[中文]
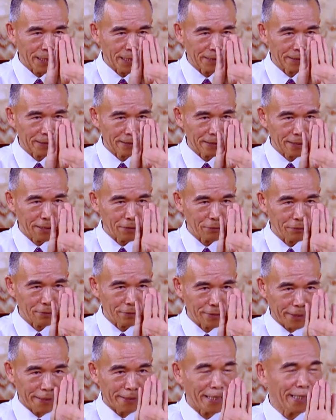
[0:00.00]
两只要
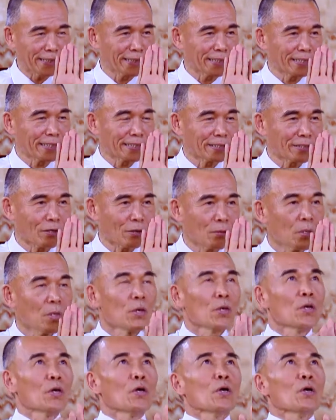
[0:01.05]
叠在一起的时候，
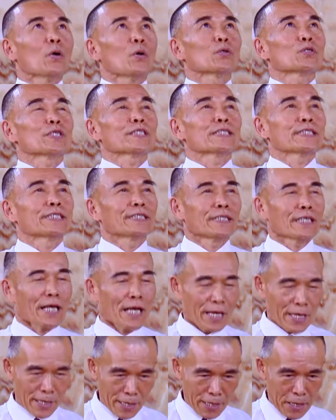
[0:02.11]
我的心
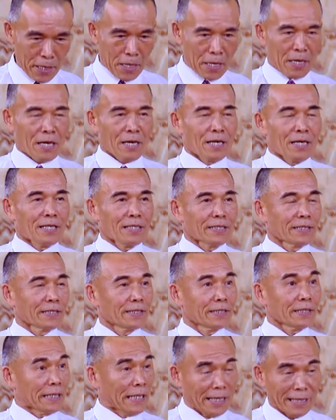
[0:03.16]
悸，
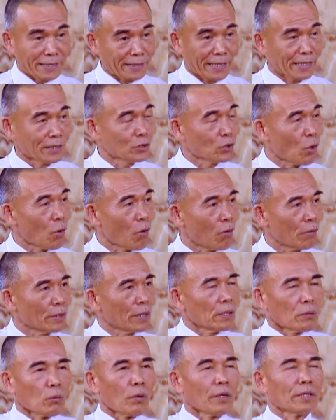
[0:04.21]
心悸很严重哦，
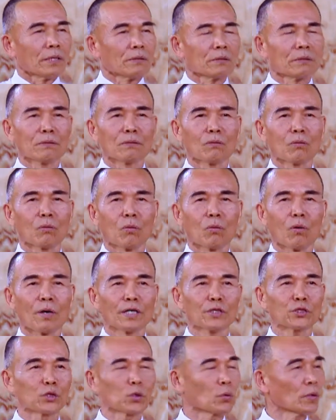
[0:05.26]
那快要
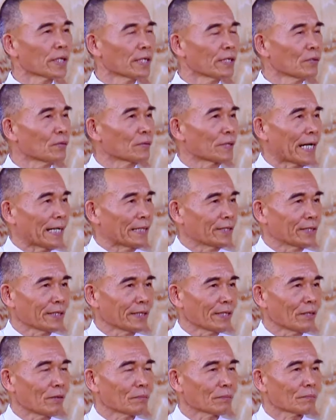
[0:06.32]
快要休克那种感
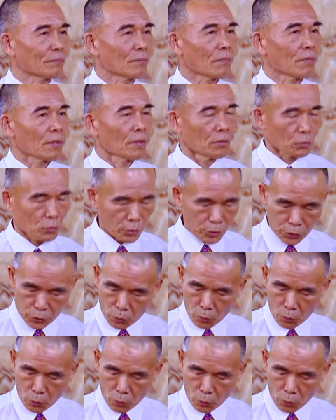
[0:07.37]
觉，胸闷了，